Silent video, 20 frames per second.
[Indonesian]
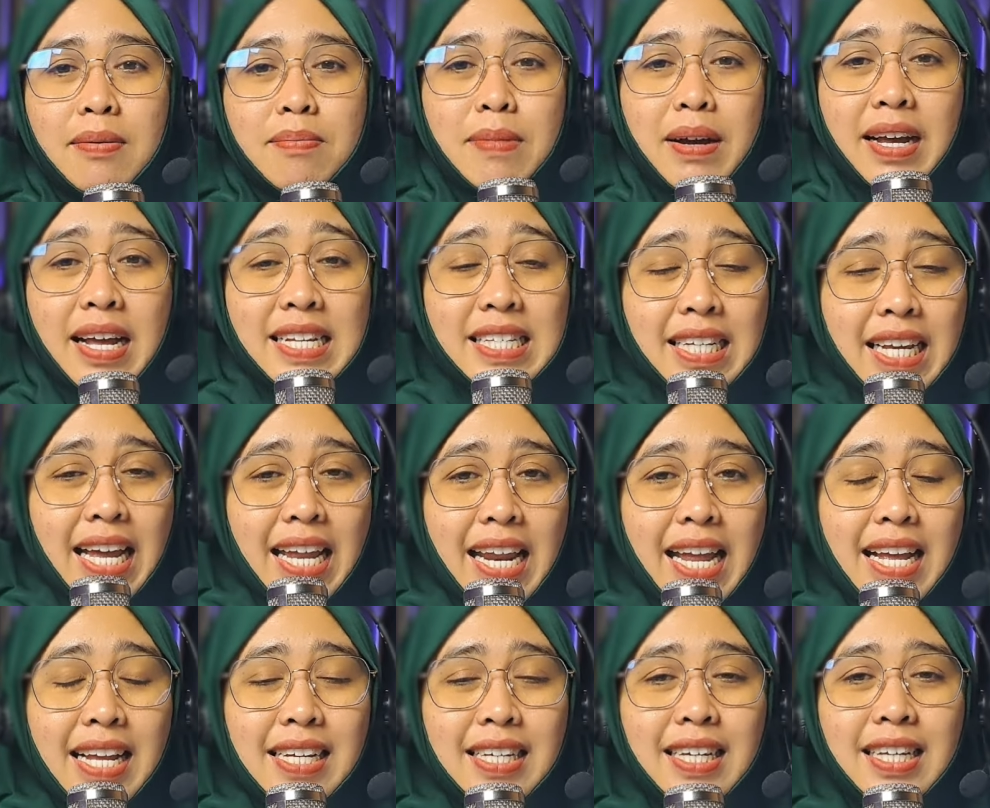Maka
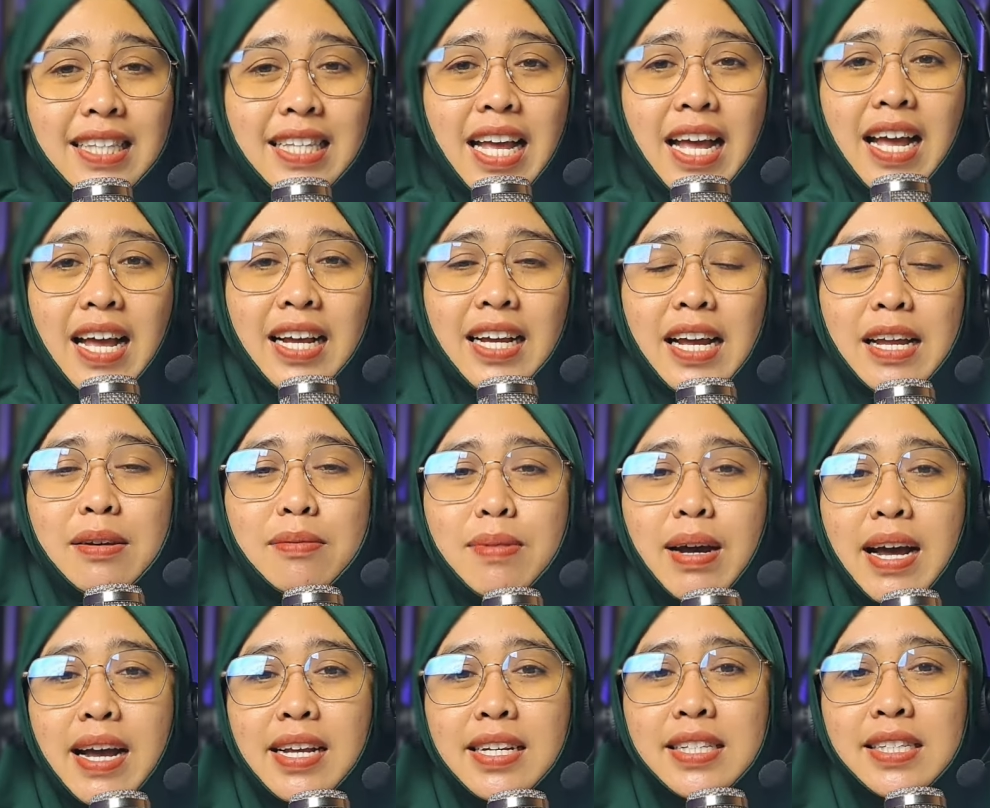sekarang kita akan
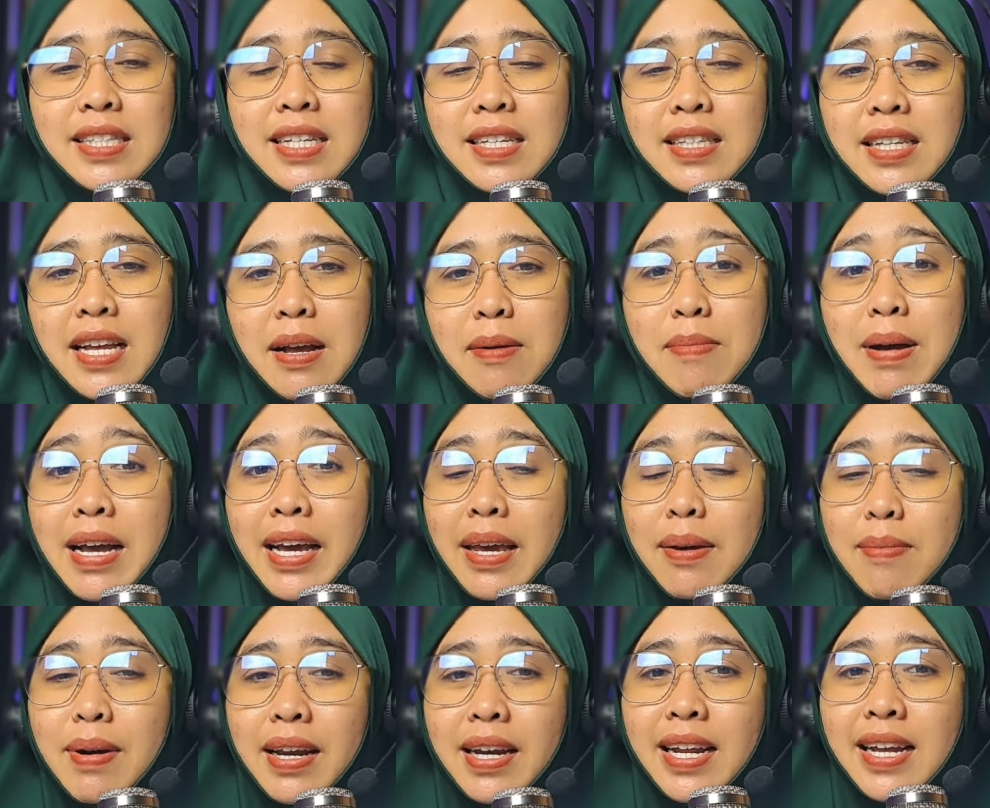bahas tentang
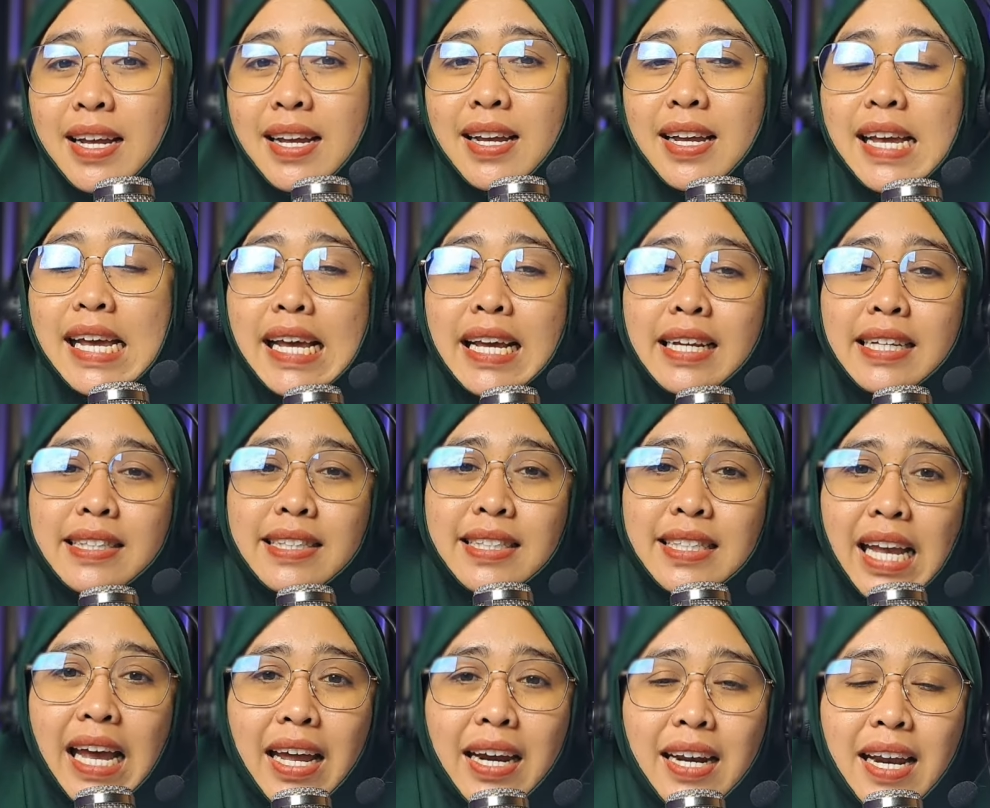bagaimana
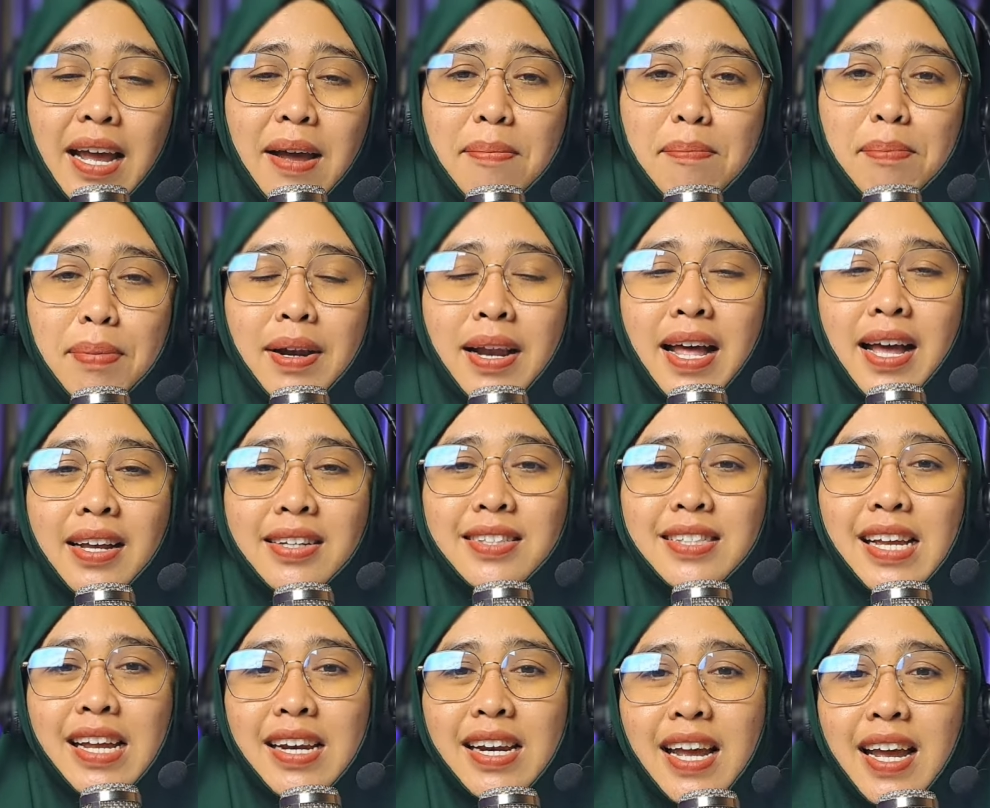cara
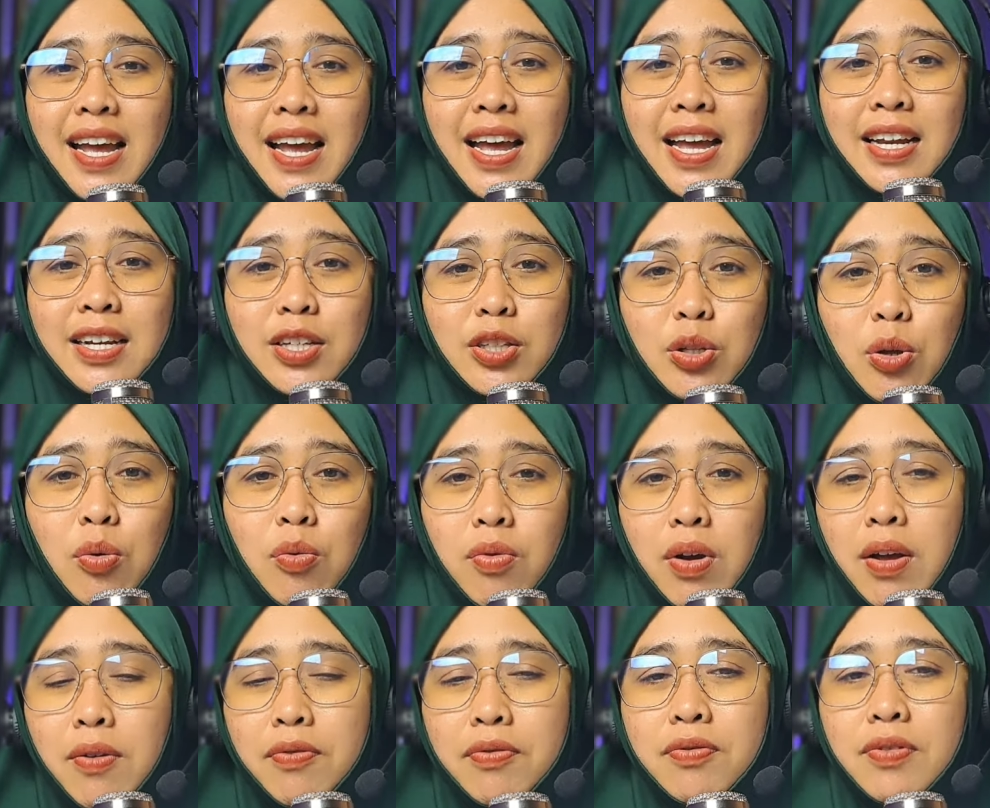pelaksanaan
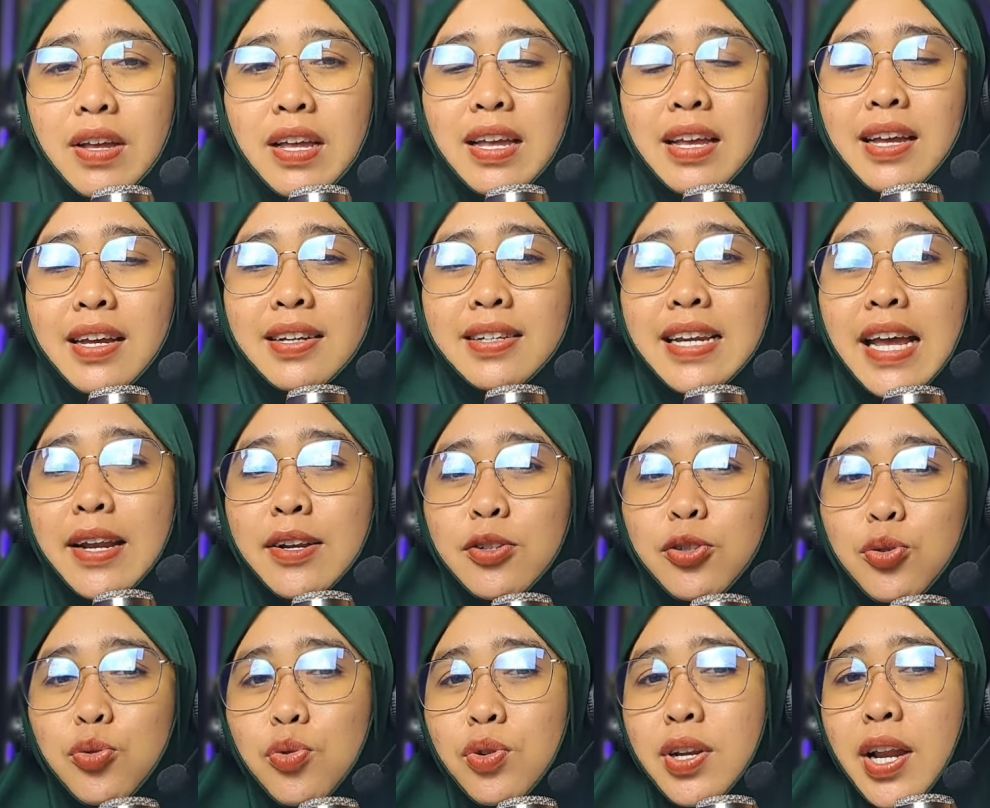tawaf dan
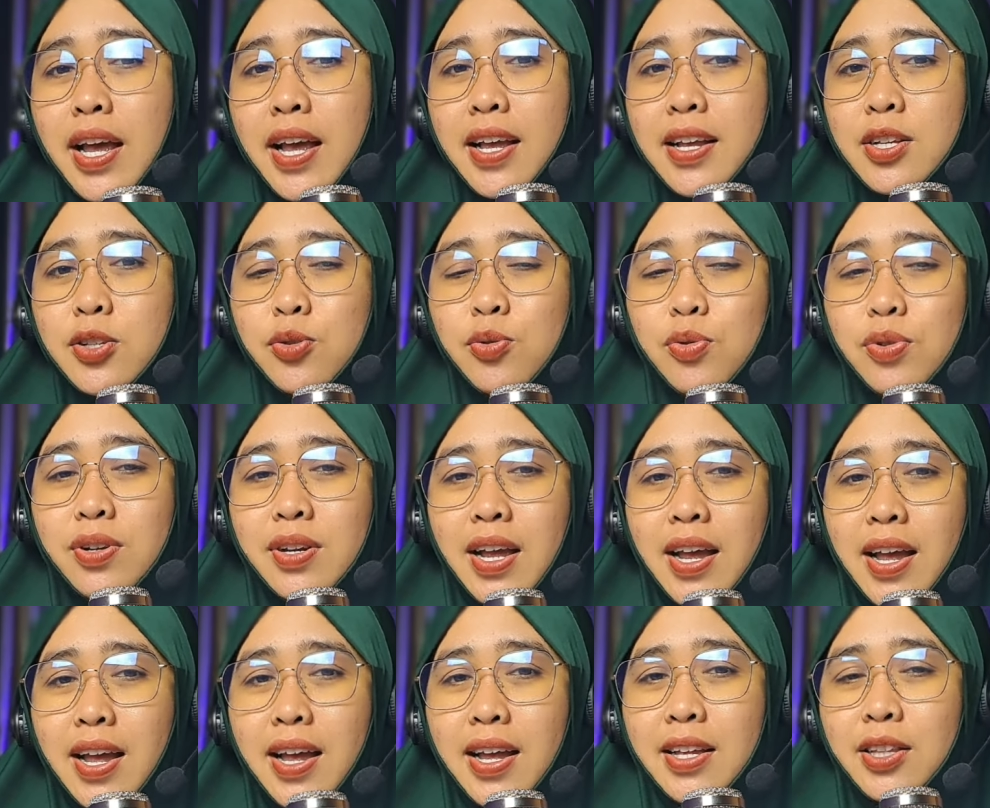
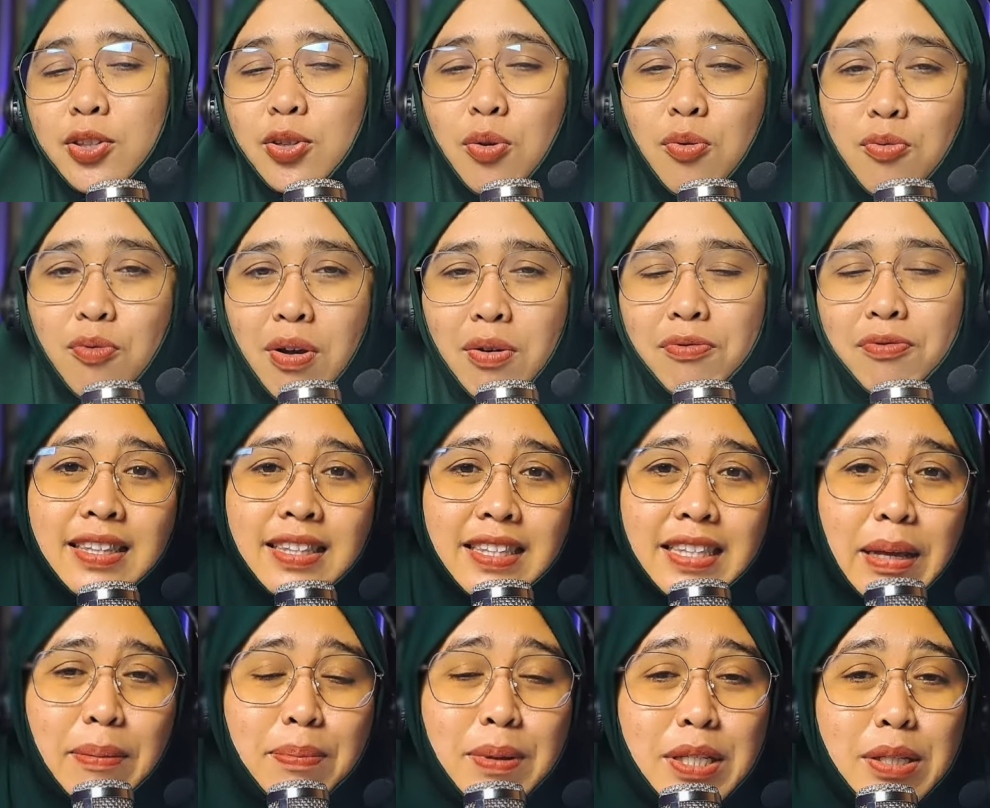sunnah-sunnah tawaf.
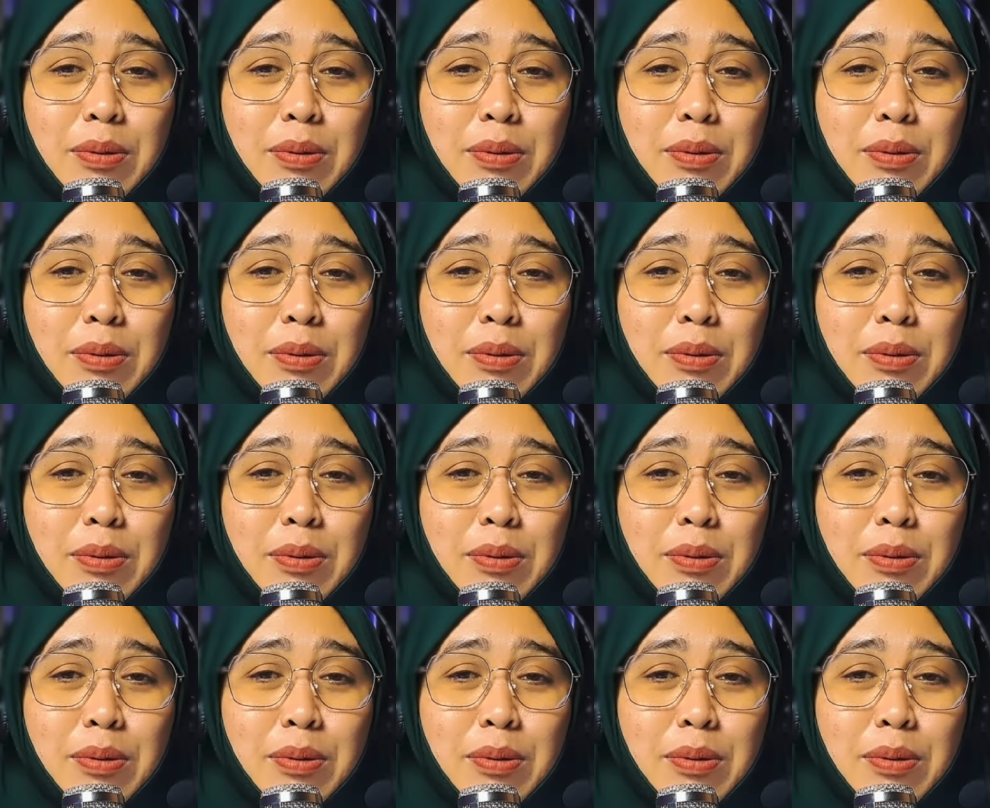Tapi